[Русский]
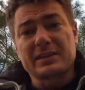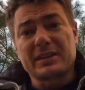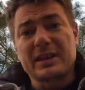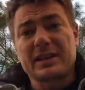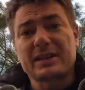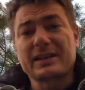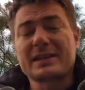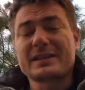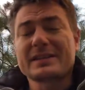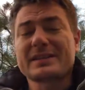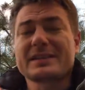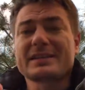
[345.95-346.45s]
Как
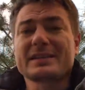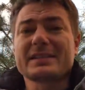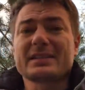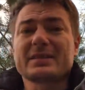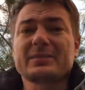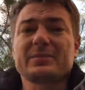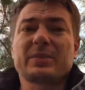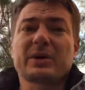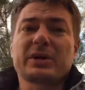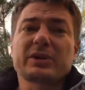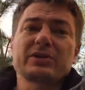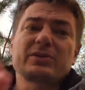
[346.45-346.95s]
раз э,
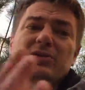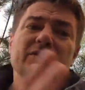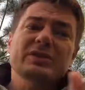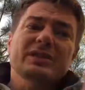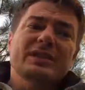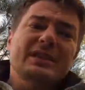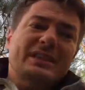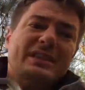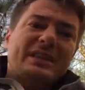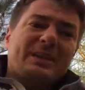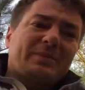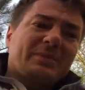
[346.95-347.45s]

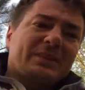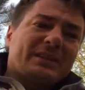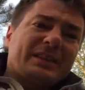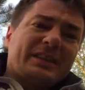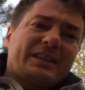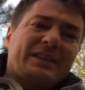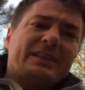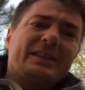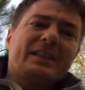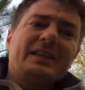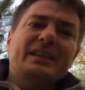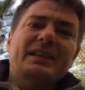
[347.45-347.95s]
партнерская тема это
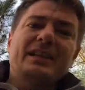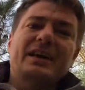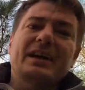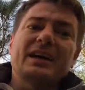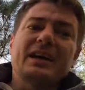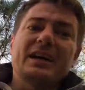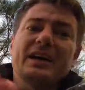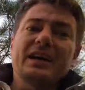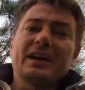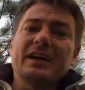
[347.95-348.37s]
отдельно,